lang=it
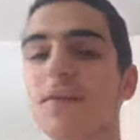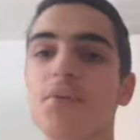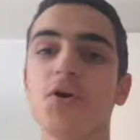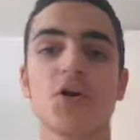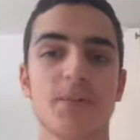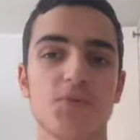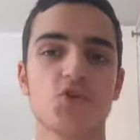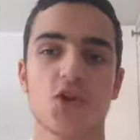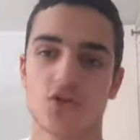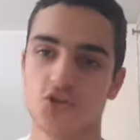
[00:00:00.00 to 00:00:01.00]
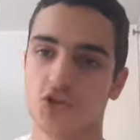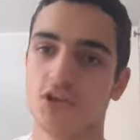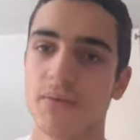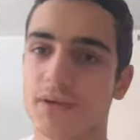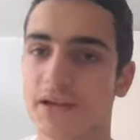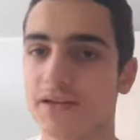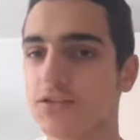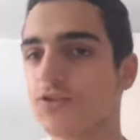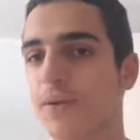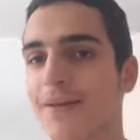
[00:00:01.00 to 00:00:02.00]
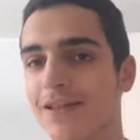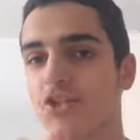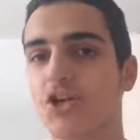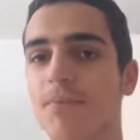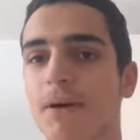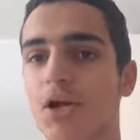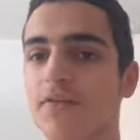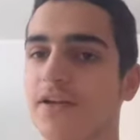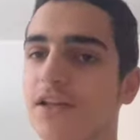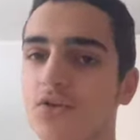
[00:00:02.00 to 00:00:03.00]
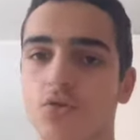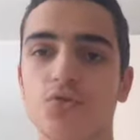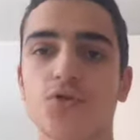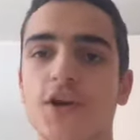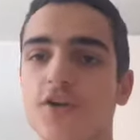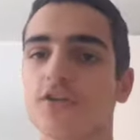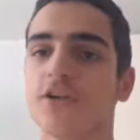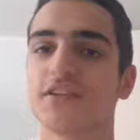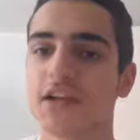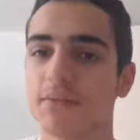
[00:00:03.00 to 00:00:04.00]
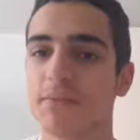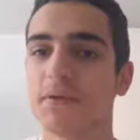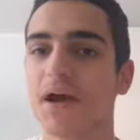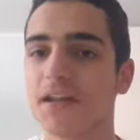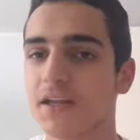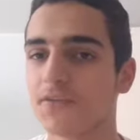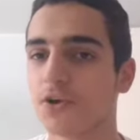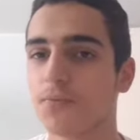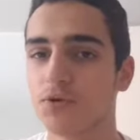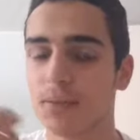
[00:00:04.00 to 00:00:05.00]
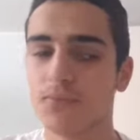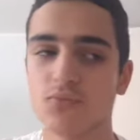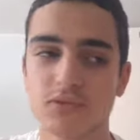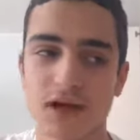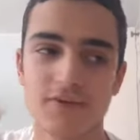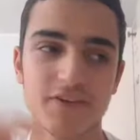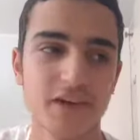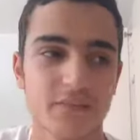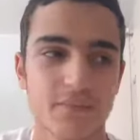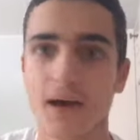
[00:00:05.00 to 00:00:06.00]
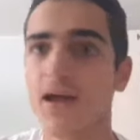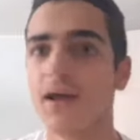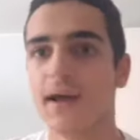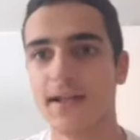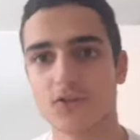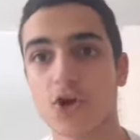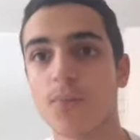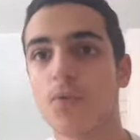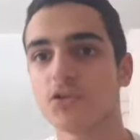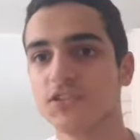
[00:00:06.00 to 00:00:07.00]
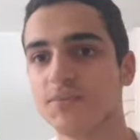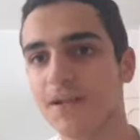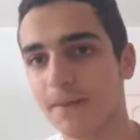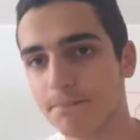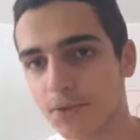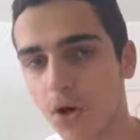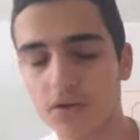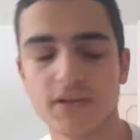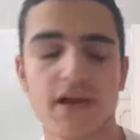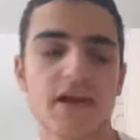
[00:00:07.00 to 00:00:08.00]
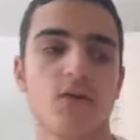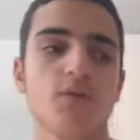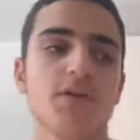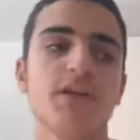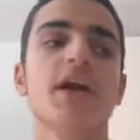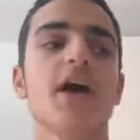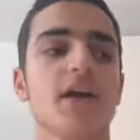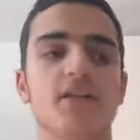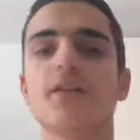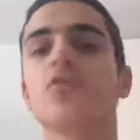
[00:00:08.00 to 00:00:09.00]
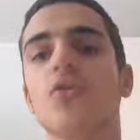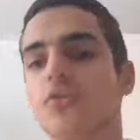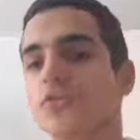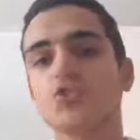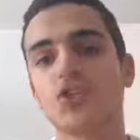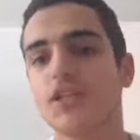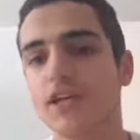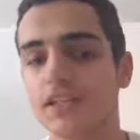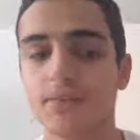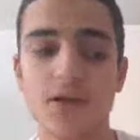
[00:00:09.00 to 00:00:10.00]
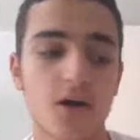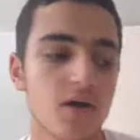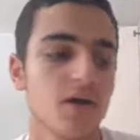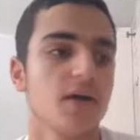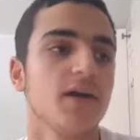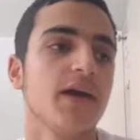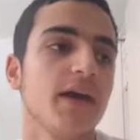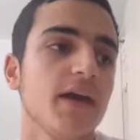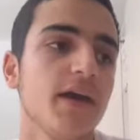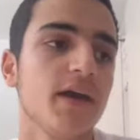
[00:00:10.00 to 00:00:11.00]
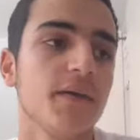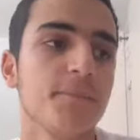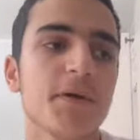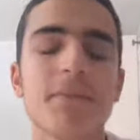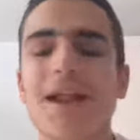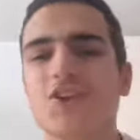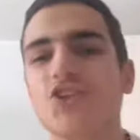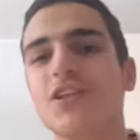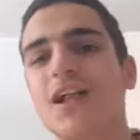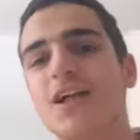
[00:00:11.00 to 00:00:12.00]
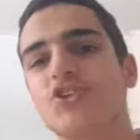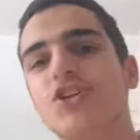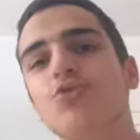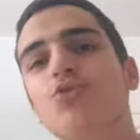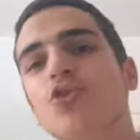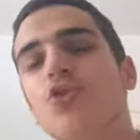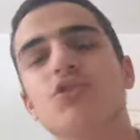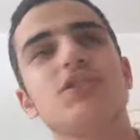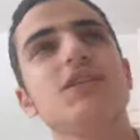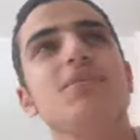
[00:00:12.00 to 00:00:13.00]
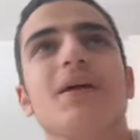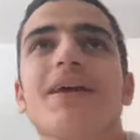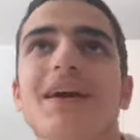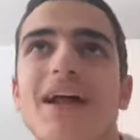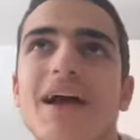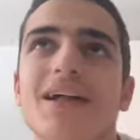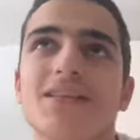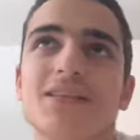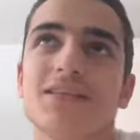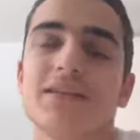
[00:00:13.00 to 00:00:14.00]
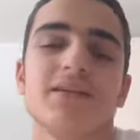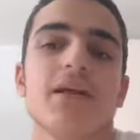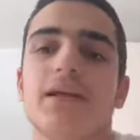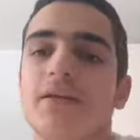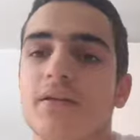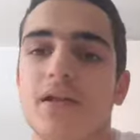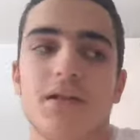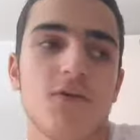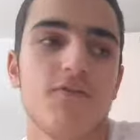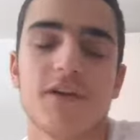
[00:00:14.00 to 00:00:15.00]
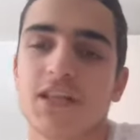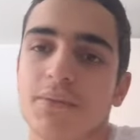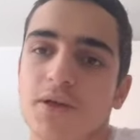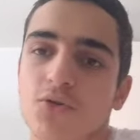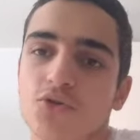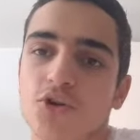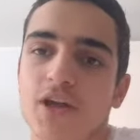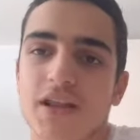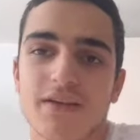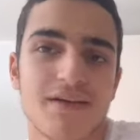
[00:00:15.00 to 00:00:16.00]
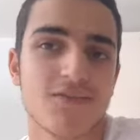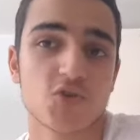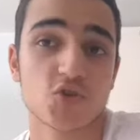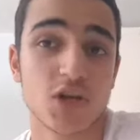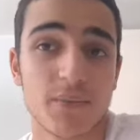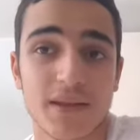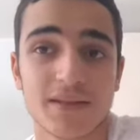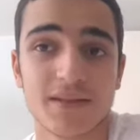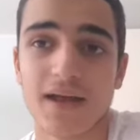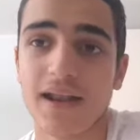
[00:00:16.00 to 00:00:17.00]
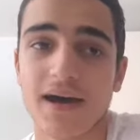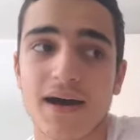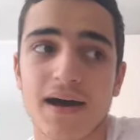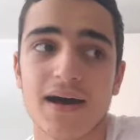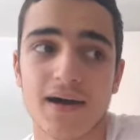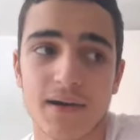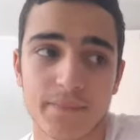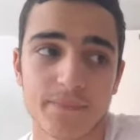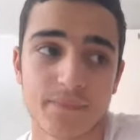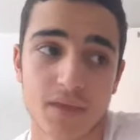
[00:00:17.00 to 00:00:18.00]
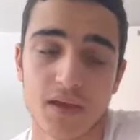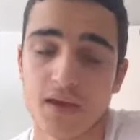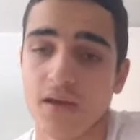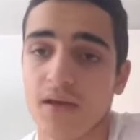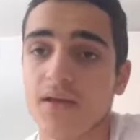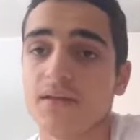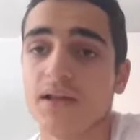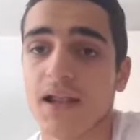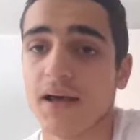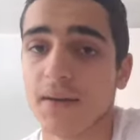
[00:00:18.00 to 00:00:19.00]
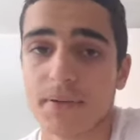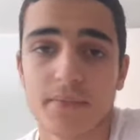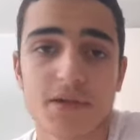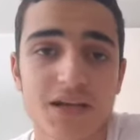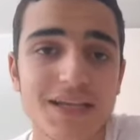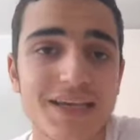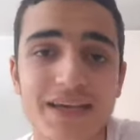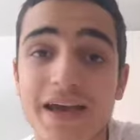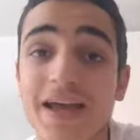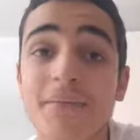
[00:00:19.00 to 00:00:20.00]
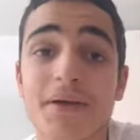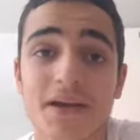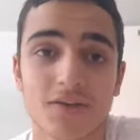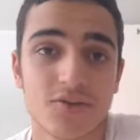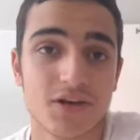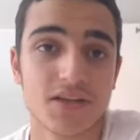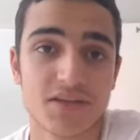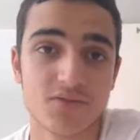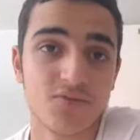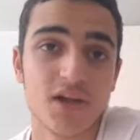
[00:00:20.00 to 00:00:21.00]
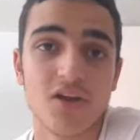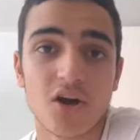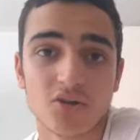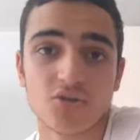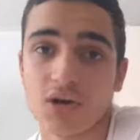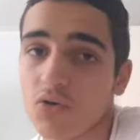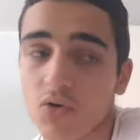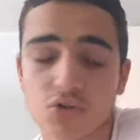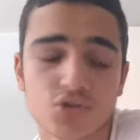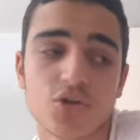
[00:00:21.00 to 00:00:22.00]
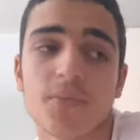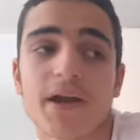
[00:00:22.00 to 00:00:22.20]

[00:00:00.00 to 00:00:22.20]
Che poi io capisco la società perché sicuramente Giampaolo avrà detto Cutrone non rientra nei miei piani, è troppo una punta ferma, è troppo simile a Piontek, quindi detto cedetemelo. E per me la società l'ha ceduto così perché ragazzi se, eh, le offerte per Cutrone arrivavano solamente dalla, dalla Premier League e il mercato inglese chiude l'8 agosto.